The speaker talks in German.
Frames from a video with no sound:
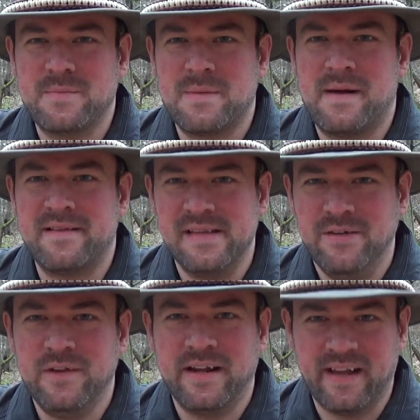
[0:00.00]
wenn man mal
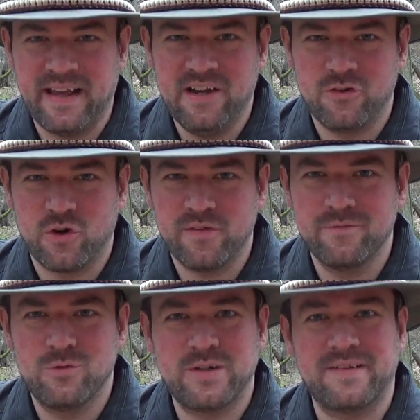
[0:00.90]
sieht, wie ein Reh
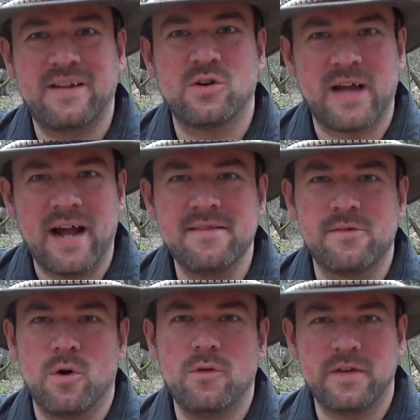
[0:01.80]
geschossen wird, das dann noch
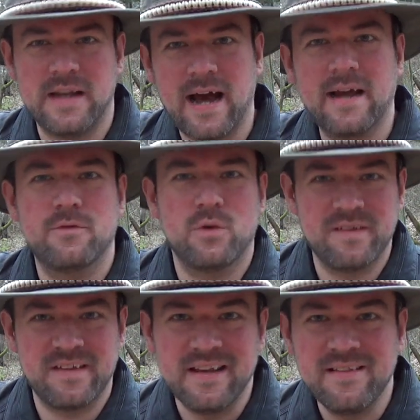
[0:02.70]
ganz oft lange vor
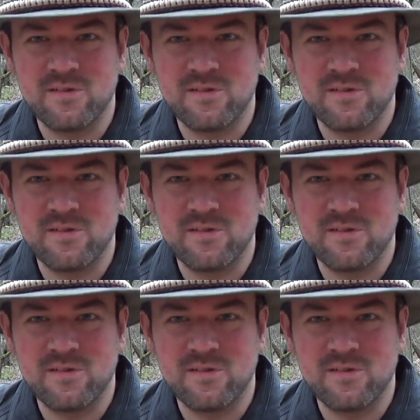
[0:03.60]
sich hin